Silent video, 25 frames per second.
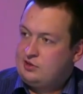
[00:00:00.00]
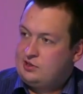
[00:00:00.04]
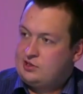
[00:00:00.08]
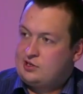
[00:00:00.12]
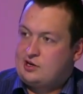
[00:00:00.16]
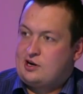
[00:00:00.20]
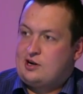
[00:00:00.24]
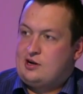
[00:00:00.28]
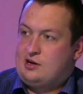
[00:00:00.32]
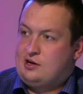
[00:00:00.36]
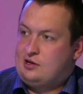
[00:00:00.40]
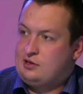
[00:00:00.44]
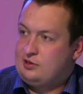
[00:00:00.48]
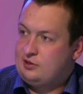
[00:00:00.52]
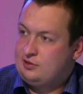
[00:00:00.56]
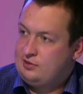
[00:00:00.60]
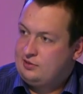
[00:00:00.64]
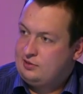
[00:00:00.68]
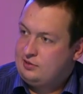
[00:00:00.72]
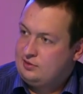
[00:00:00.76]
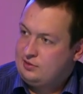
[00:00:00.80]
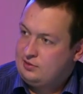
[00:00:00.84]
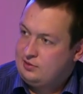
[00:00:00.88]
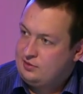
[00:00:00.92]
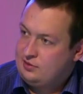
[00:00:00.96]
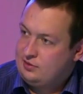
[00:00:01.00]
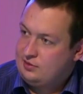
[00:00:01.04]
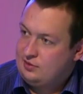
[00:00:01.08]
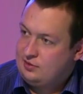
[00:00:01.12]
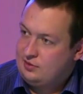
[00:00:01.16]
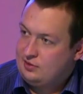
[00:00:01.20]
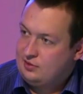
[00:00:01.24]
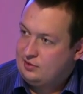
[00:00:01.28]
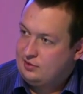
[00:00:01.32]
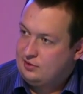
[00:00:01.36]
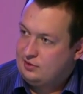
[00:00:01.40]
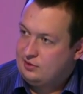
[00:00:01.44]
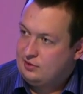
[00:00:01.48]
Израиль.
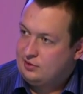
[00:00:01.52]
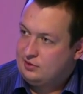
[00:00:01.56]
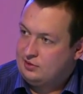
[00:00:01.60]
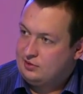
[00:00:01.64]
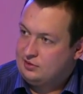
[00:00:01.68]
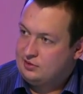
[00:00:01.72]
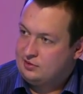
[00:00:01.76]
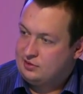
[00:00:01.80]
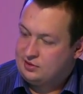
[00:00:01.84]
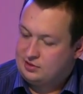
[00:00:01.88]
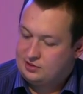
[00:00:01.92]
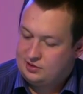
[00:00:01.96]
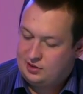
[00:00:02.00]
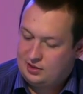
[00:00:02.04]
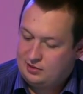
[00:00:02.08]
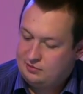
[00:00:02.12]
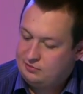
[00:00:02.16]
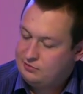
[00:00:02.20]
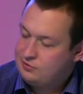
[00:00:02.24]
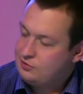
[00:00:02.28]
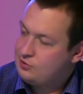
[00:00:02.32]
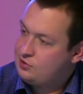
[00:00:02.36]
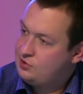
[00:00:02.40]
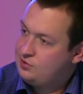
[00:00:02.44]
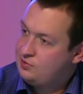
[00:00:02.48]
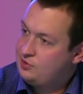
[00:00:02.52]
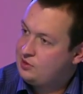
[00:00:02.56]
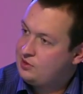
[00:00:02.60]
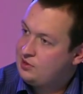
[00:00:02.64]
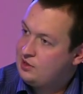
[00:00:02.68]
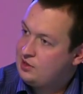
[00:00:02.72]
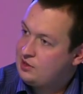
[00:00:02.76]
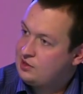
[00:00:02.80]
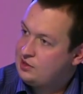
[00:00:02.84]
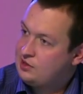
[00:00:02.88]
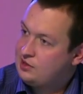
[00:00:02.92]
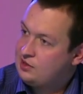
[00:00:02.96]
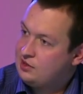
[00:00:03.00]
А, так там вроде бы
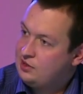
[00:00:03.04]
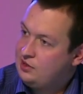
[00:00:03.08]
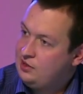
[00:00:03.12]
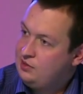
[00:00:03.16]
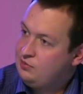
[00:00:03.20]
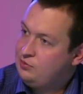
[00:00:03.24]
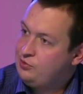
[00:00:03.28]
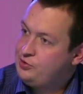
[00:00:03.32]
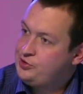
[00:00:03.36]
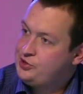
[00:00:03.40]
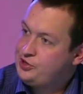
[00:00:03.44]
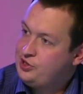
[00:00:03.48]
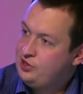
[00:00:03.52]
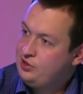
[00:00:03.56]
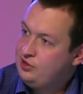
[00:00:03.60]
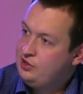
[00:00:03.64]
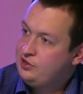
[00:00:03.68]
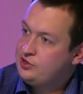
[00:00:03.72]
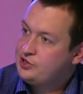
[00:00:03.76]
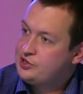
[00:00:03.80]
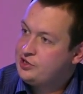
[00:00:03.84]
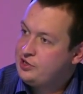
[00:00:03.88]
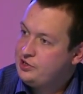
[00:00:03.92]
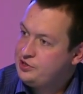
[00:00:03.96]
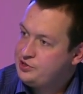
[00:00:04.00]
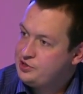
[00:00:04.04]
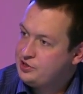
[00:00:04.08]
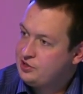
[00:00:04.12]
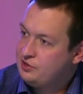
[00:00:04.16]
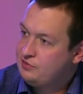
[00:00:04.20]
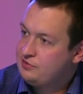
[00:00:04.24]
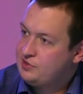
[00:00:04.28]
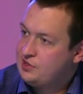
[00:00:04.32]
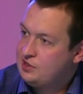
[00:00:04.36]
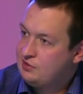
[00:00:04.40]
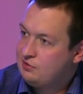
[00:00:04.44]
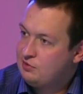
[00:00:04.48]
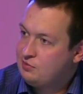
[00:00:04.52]
как и мужчины, и женщины
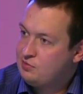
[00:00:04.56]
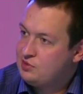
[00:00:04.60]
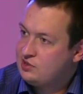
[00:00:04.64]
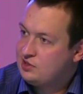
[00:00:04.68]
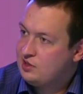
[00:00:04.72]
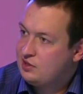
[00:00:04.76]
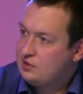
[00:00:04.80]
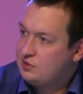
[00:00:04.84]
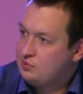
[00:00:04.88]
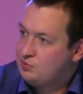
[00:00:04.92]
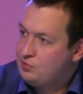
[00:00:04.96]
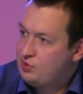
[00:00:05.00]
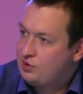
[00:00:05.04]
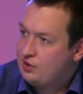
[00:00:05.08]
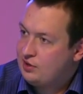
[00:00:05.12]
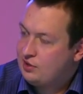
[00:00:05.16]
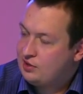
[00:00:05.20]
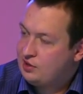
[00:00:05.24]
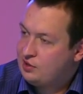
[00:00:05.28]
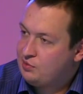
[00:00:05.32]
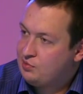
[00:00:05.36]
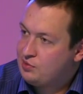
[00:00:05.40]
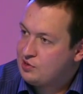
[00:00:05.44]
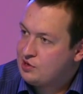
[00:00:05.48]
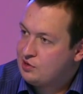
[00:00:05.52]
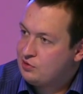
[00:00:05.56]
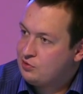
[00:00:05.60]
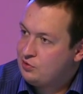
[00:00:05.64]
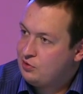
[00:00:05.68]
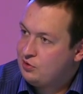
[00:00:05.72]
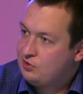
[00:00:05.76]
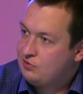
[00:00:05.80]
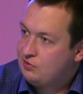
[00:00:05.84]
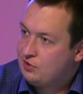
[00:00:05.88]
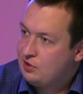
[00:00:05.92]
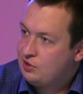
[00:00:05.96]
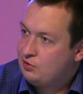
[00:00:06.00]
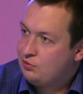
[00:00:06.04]
все в обязательном порядке
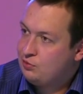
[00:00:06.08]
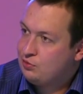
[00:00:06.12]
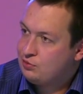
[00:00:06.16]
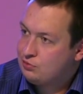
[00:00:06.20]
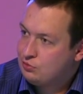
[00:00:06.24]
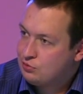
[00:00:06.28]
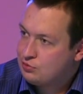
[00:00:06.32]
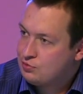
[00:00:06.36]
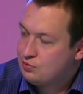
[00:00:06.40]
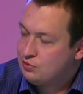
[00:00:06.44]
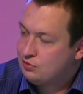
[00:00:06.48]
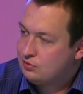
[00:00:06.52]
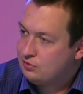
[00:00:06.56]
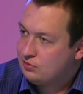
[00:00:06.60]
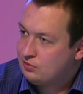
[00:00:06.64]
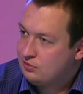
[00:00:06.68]
проходят военную службу.